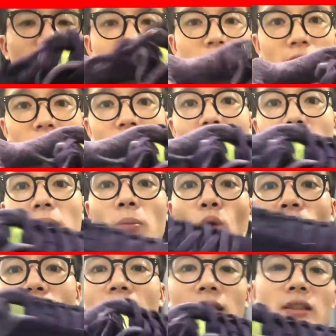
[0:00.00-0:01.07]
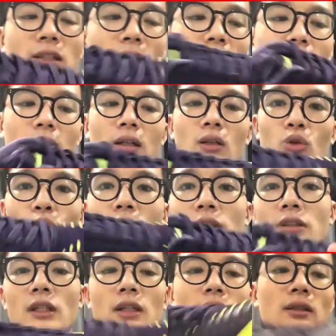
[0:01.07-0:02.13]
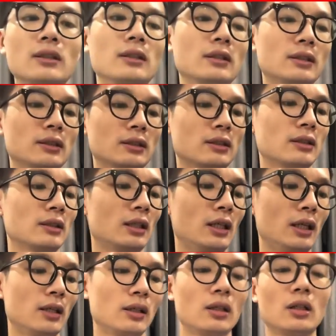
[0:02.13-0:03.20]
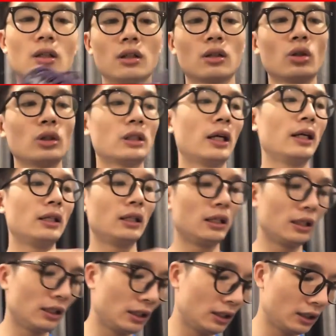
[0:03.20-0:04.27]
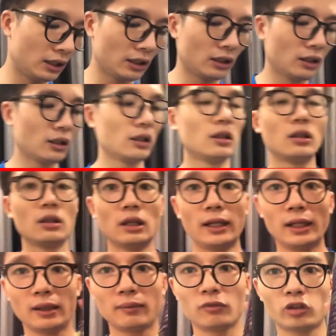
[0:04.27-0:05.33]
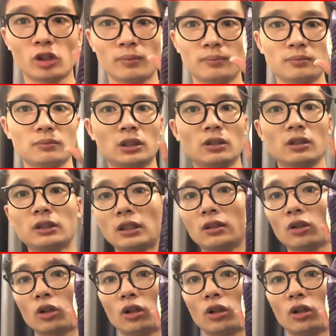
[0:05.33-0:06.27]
dê giày và bị mòn má như này xuống nền sân đấy đôi giày thì anh em form ờ, chân có